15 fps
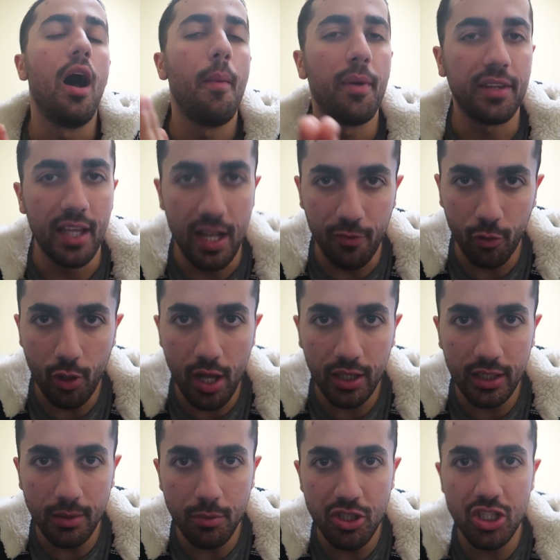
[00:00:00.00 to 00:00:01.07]
Ama telefon
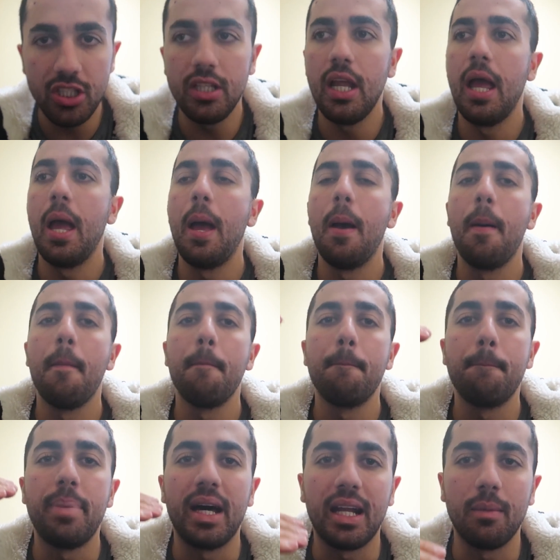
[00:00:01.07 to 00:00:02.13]
aldığım için
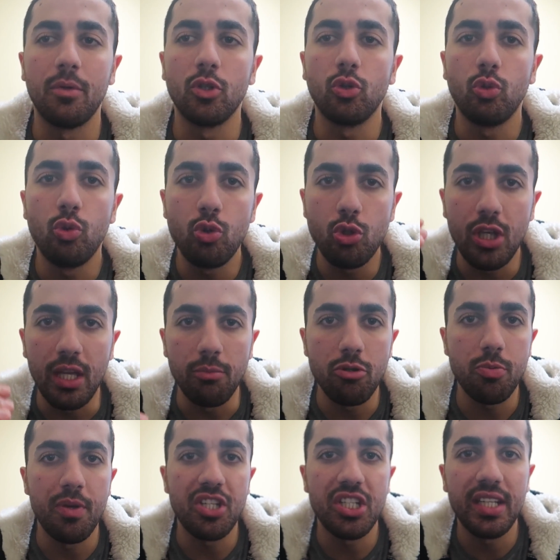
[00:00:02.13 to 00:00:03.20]
paramın
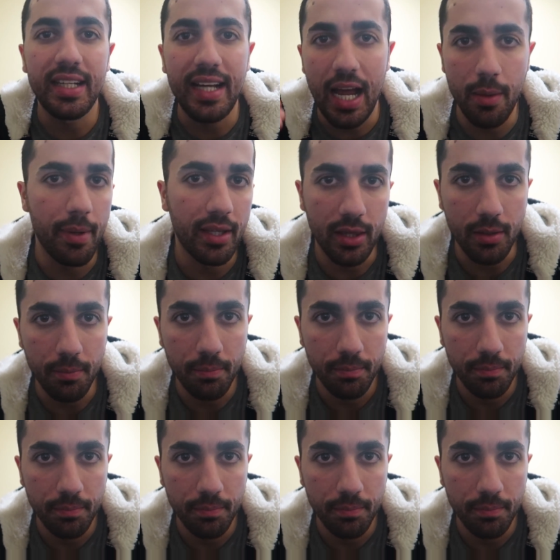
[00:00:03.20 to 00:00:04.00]
%75'ini kaybettim.